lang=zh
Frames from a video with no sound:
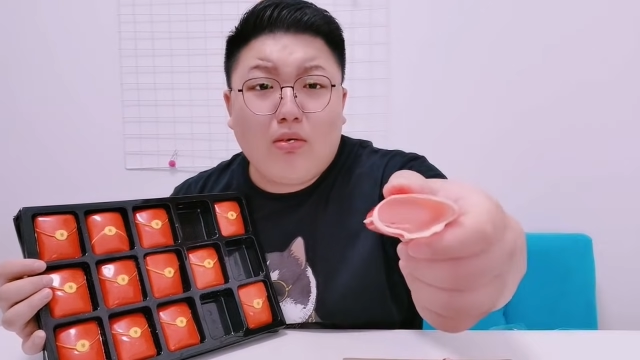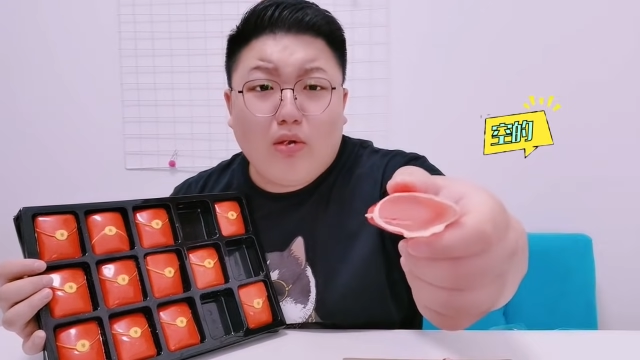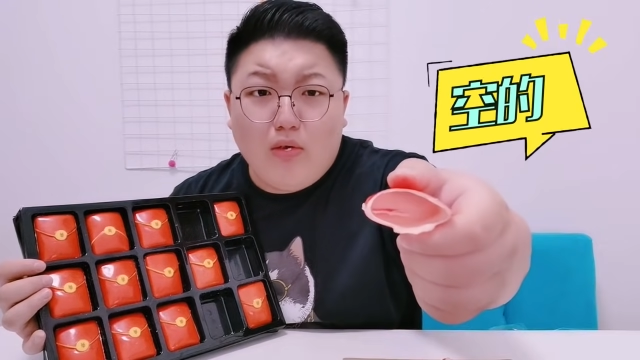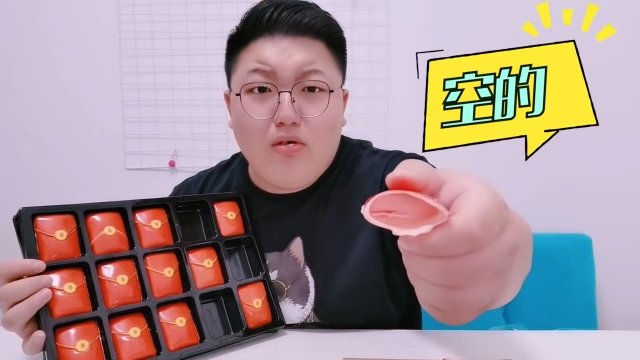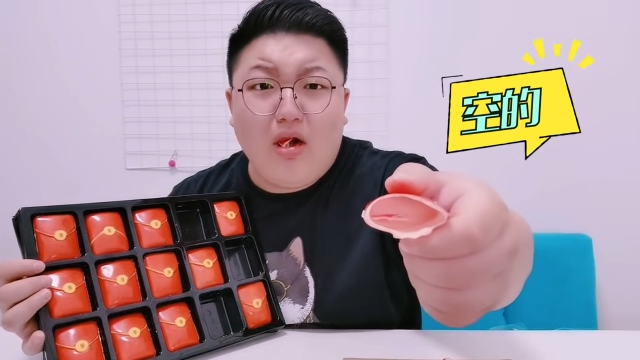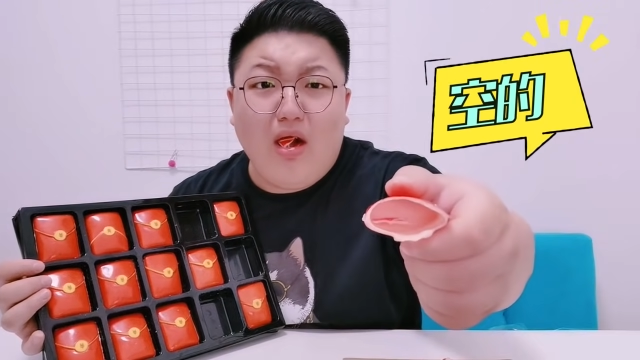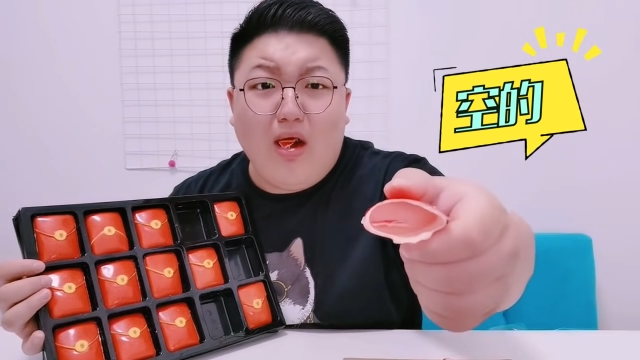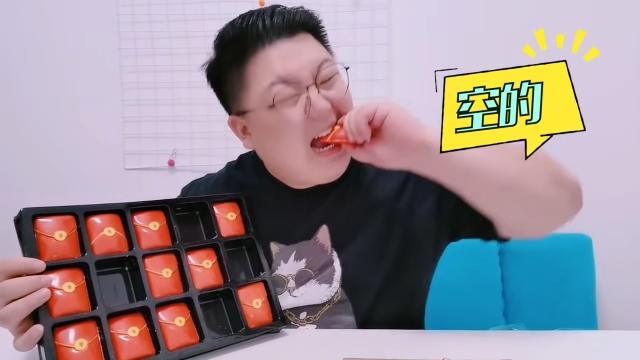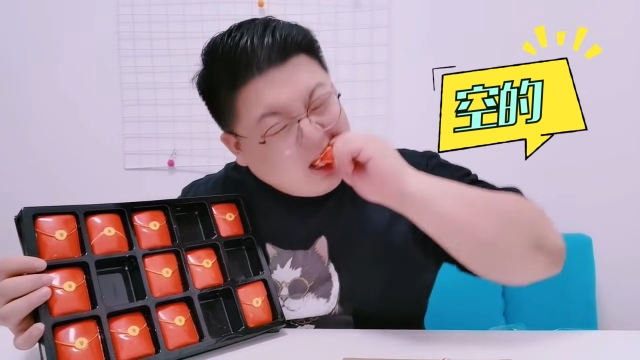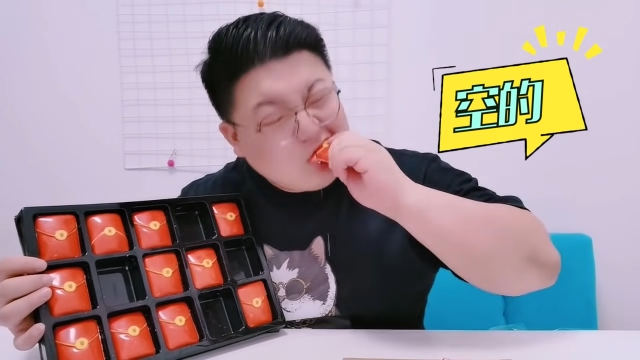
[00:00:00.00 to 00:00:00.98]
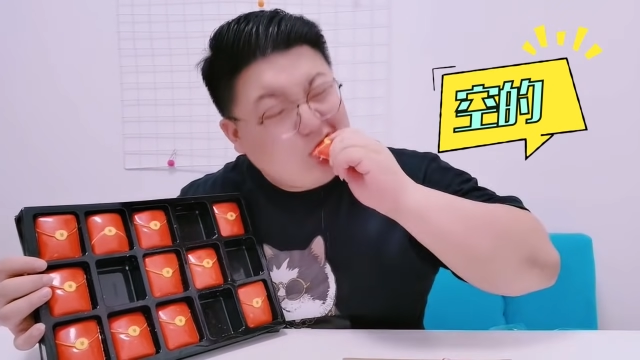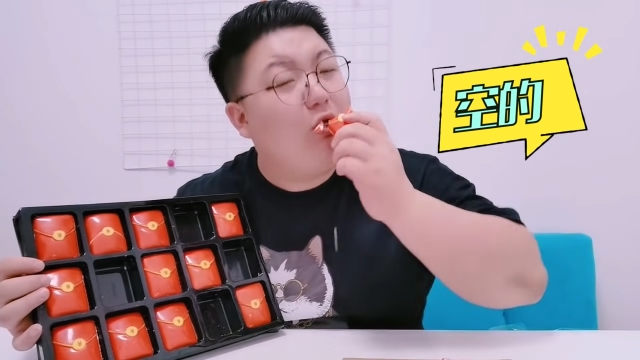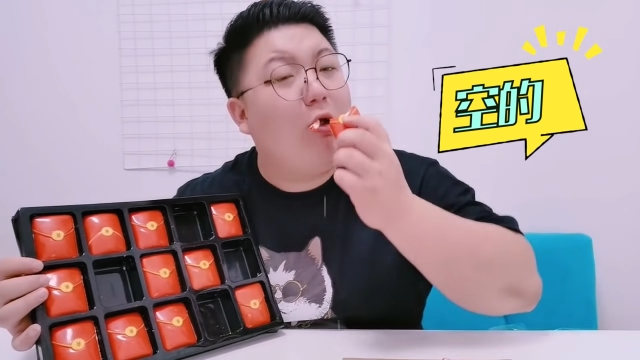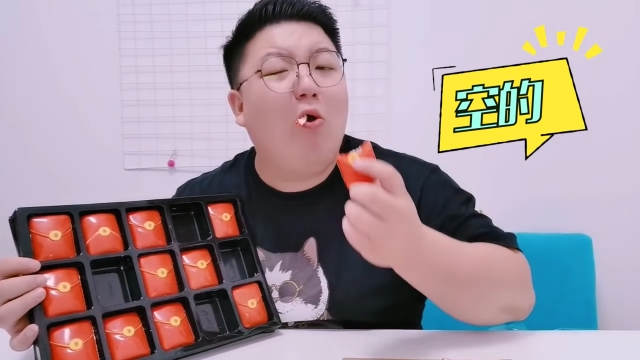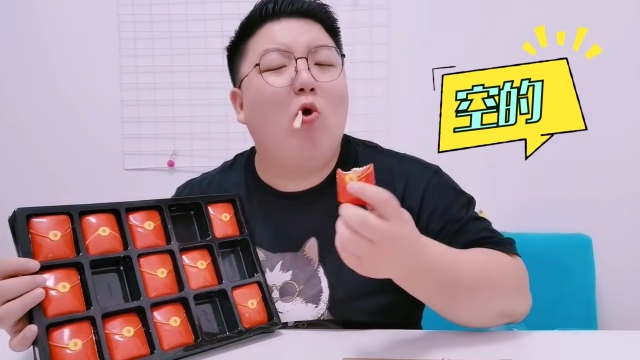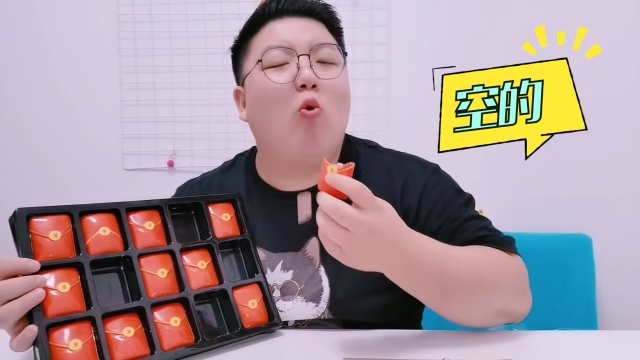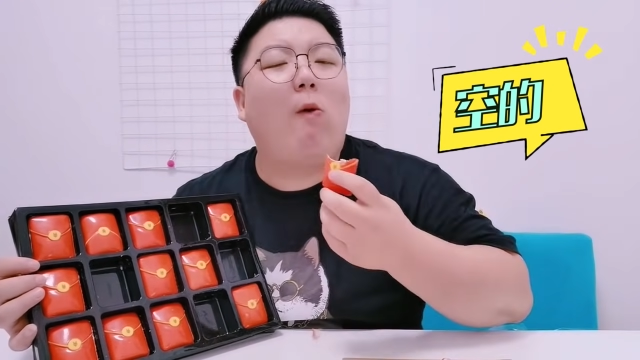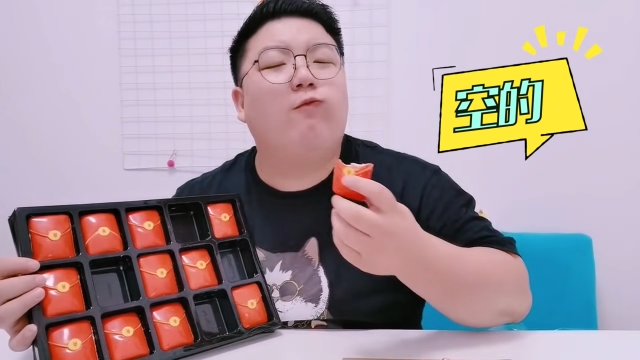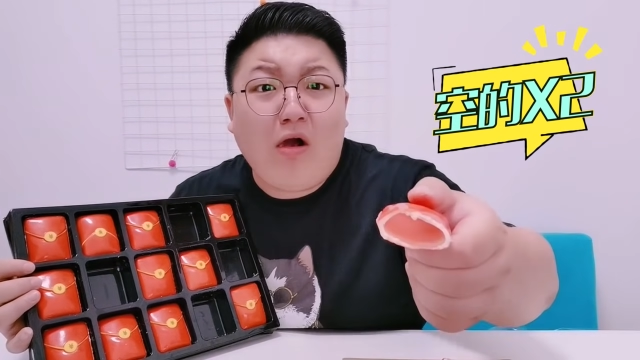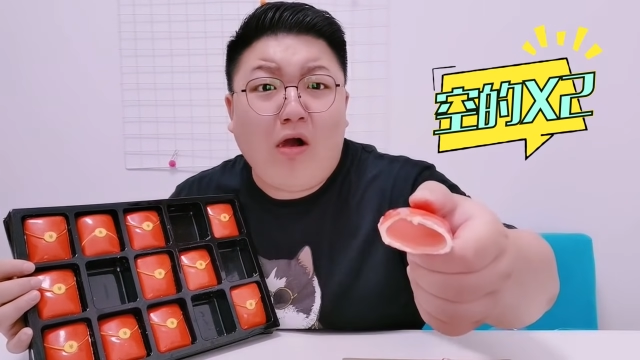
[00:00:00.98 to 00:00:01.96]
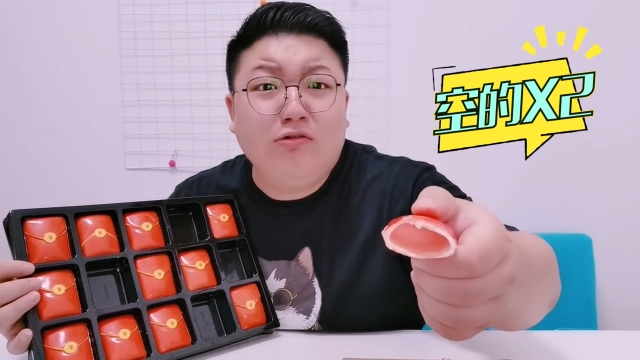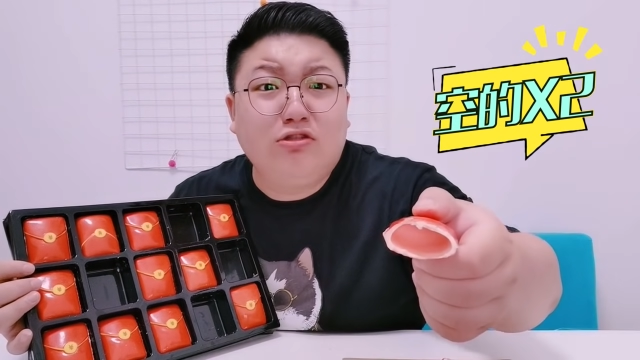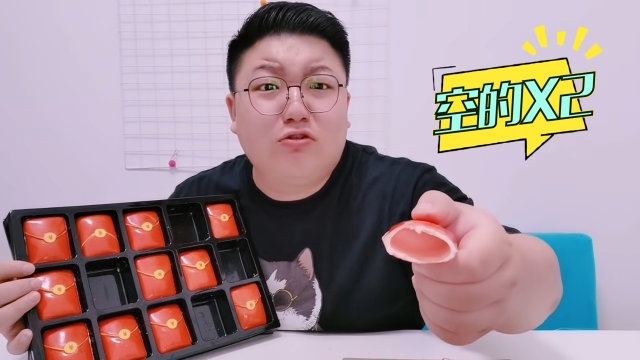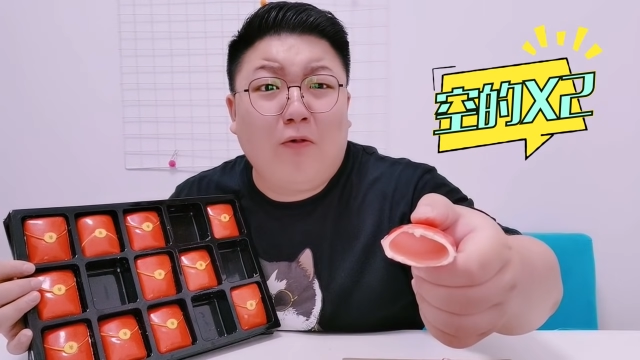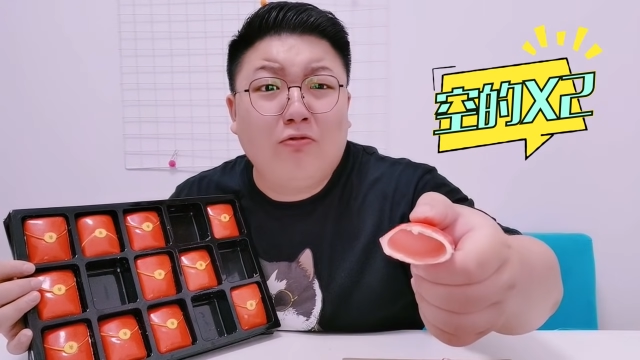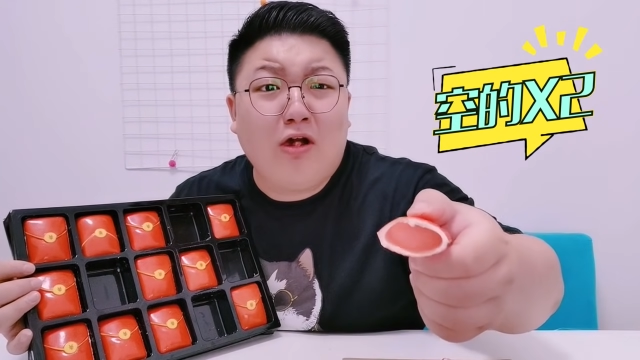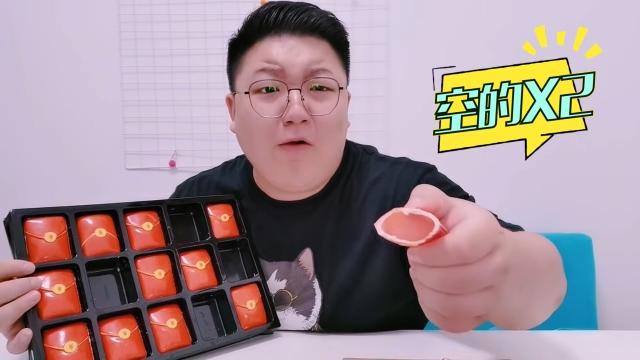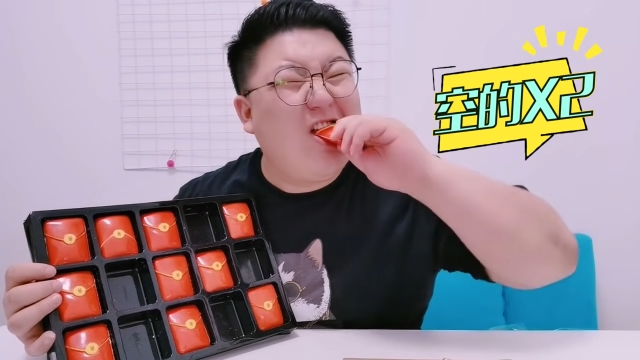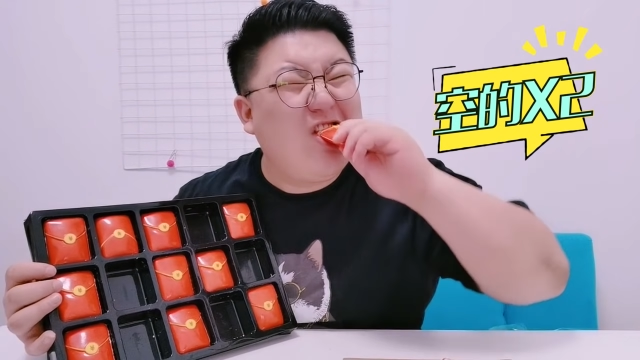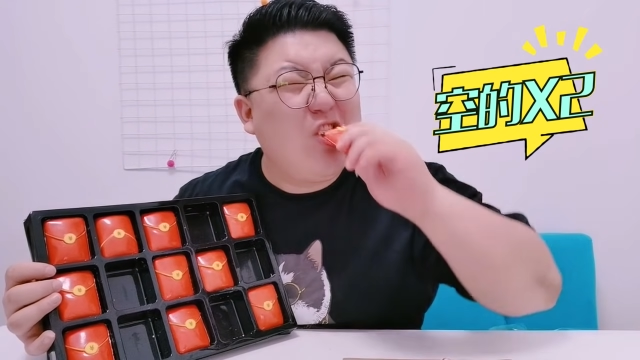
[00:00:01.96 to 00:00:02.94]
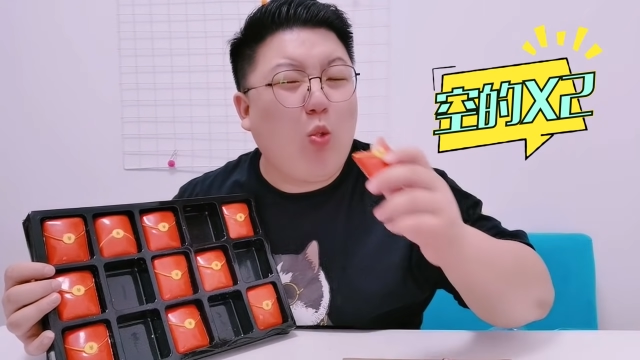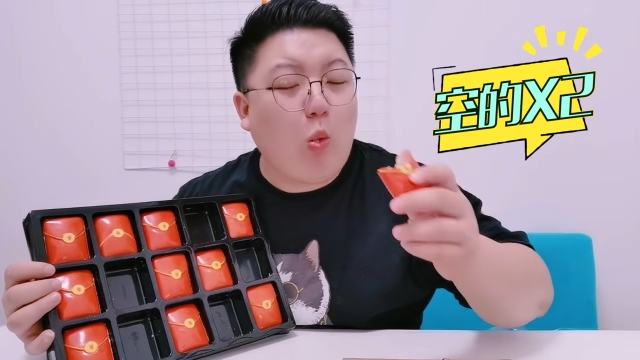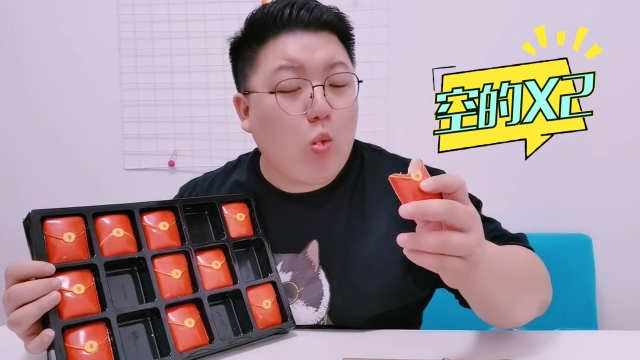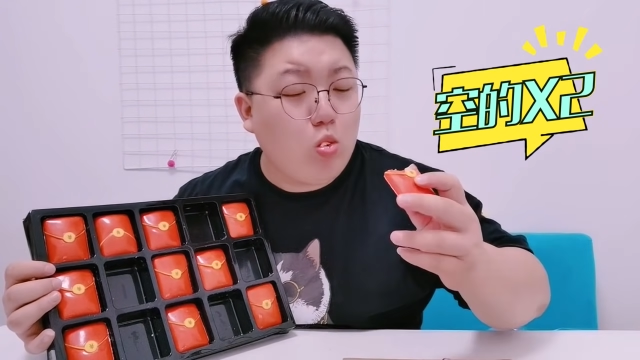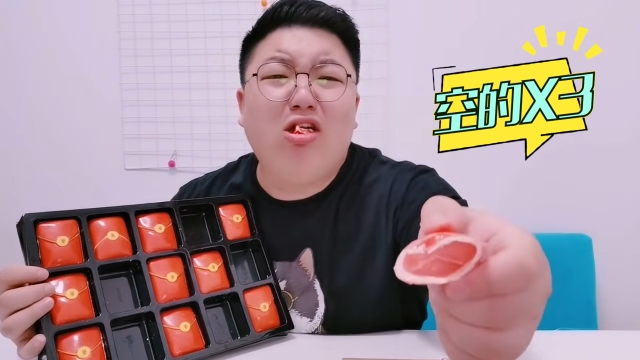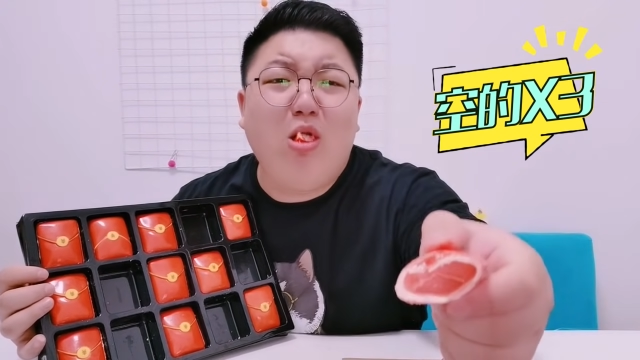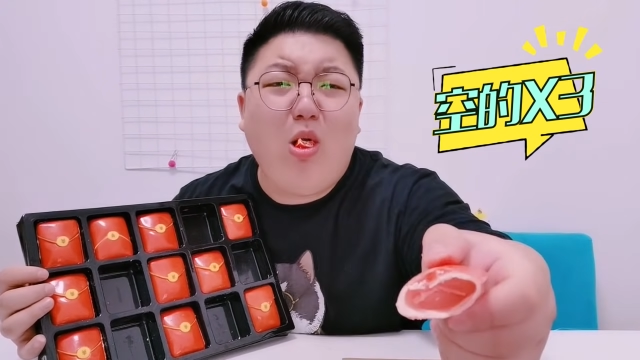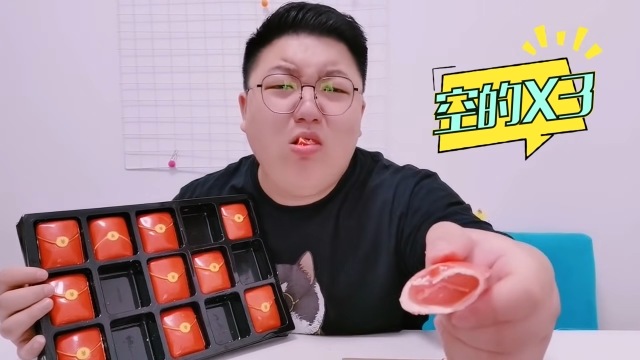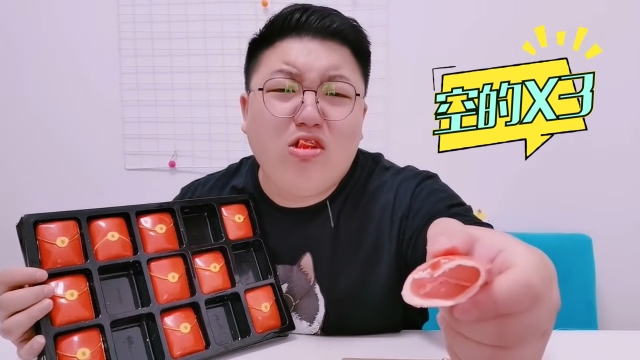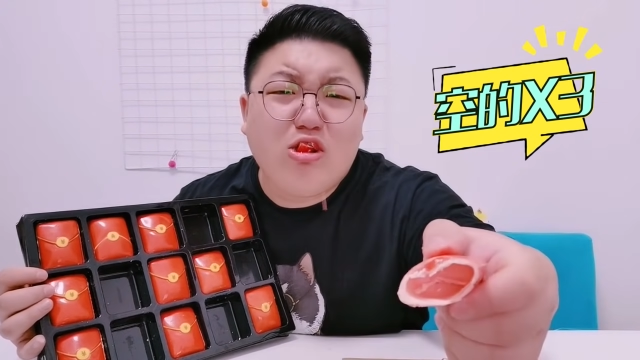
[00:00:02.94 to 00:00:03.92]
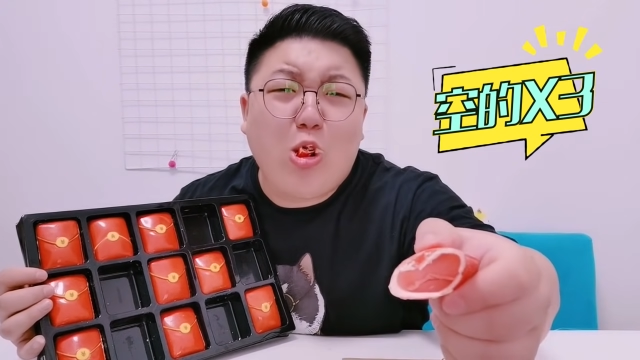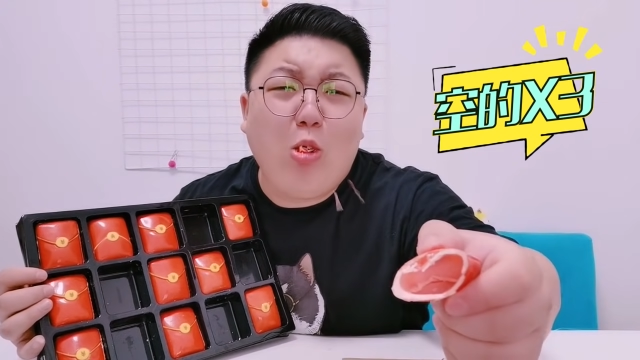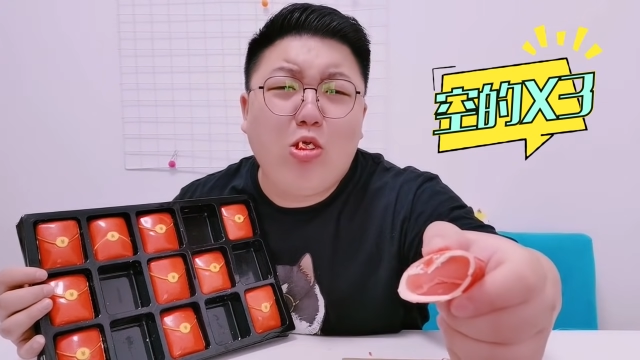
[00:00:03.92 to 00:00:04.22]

空了，还是空了。 又是空